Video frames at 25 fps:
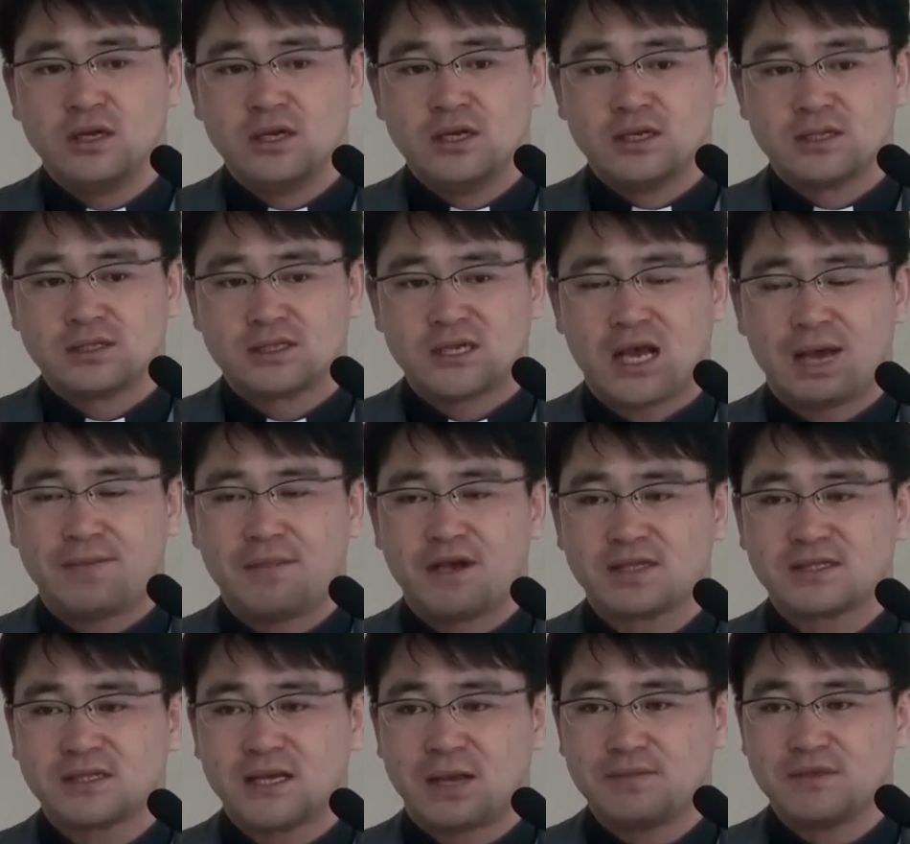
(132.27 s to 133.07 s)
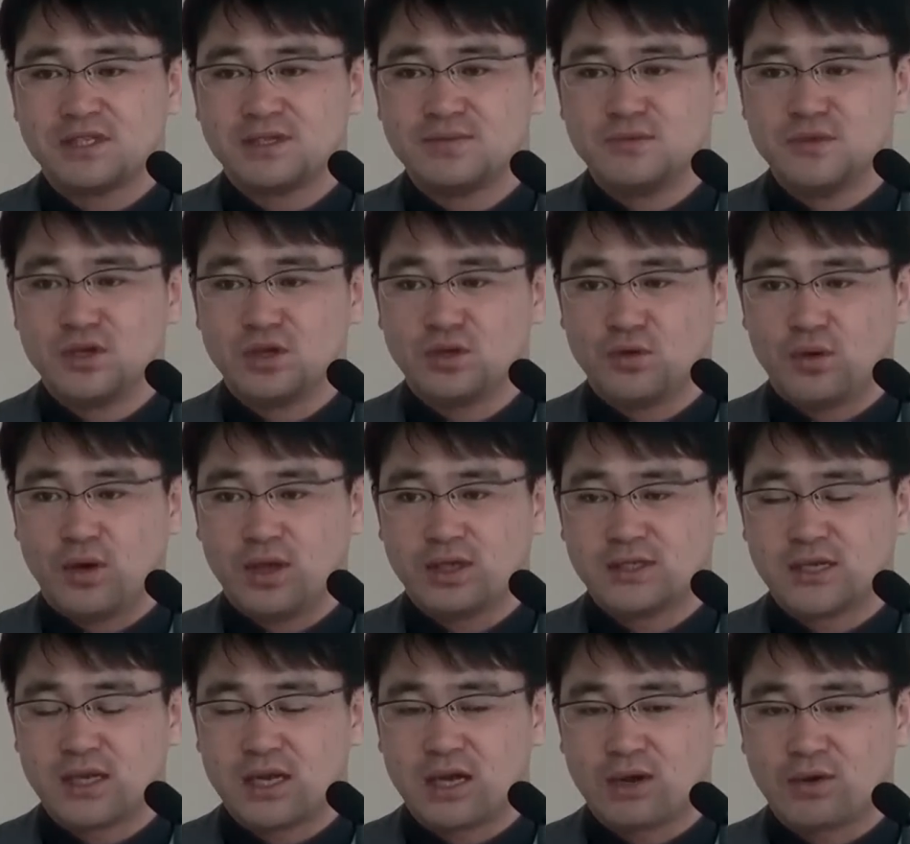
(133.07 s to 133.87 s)
430년 동안
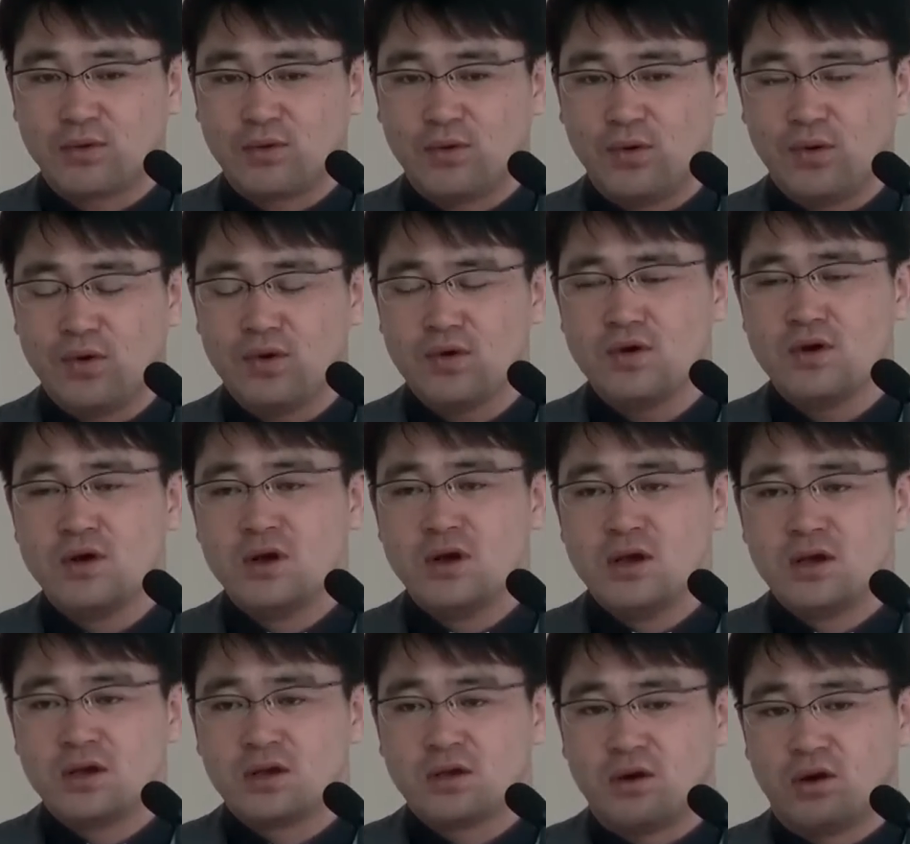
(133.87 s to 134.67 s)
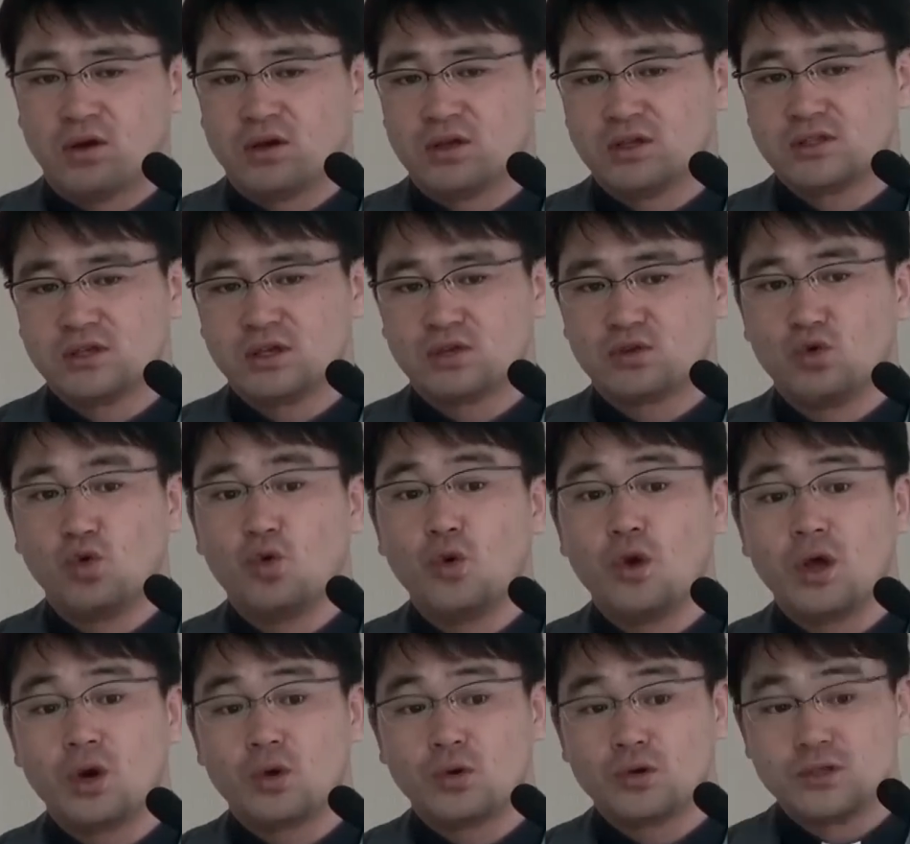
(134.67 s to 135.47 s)
살았고 거기서
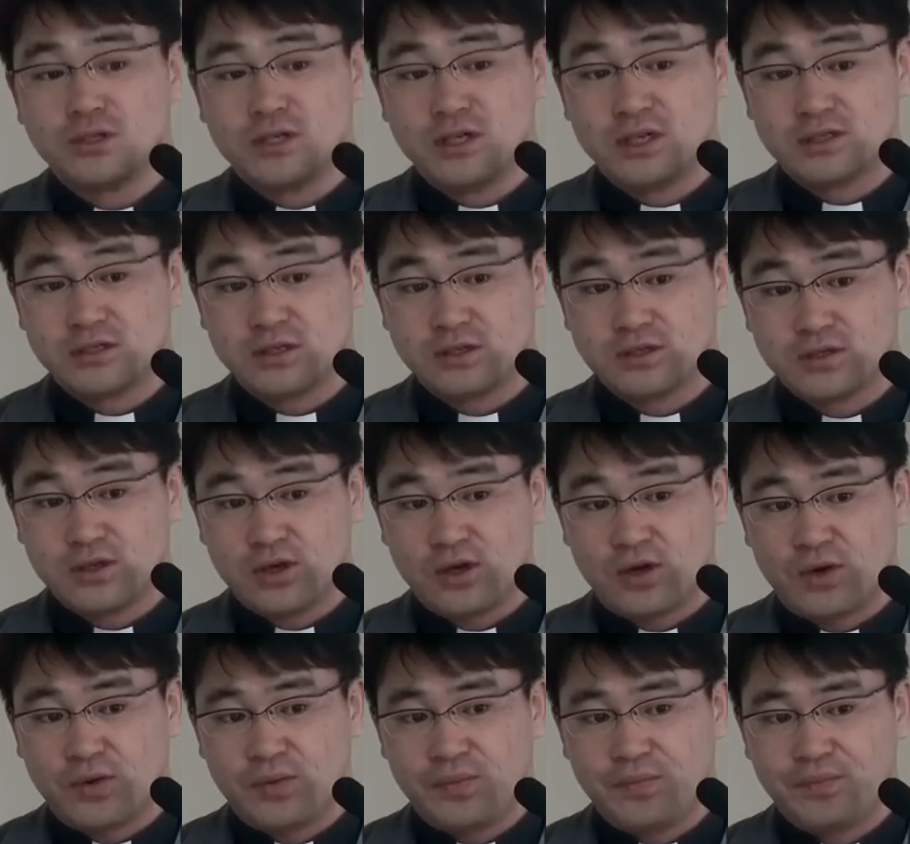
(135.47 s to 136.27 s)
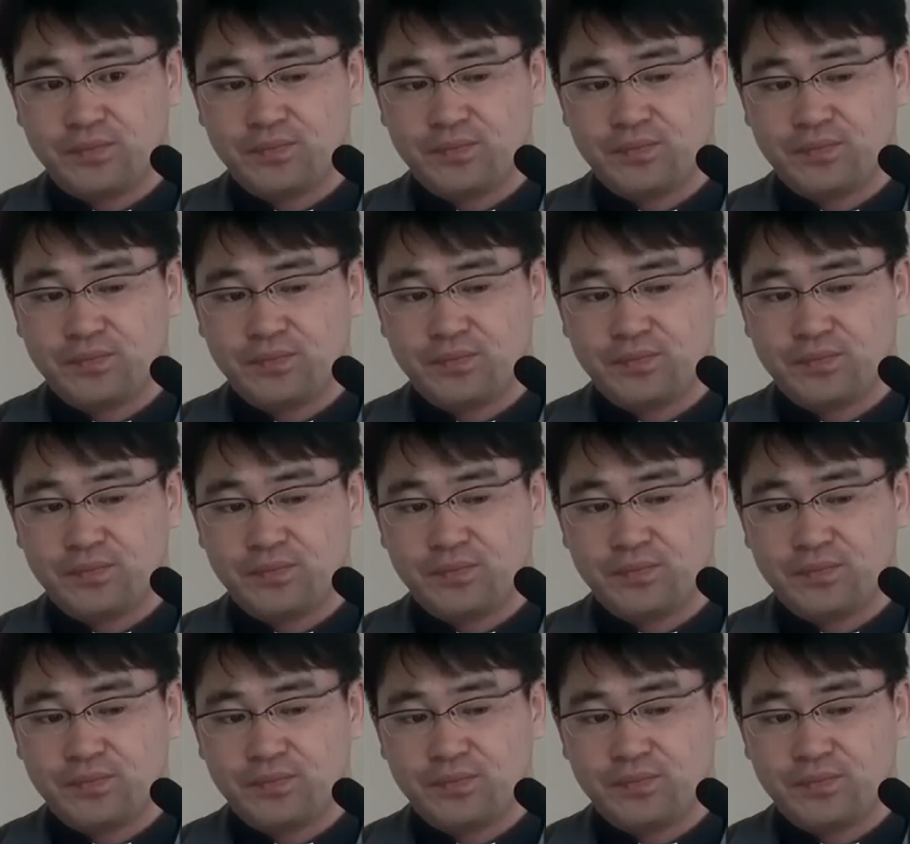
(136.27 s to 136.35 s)
노예로 지냈었죠.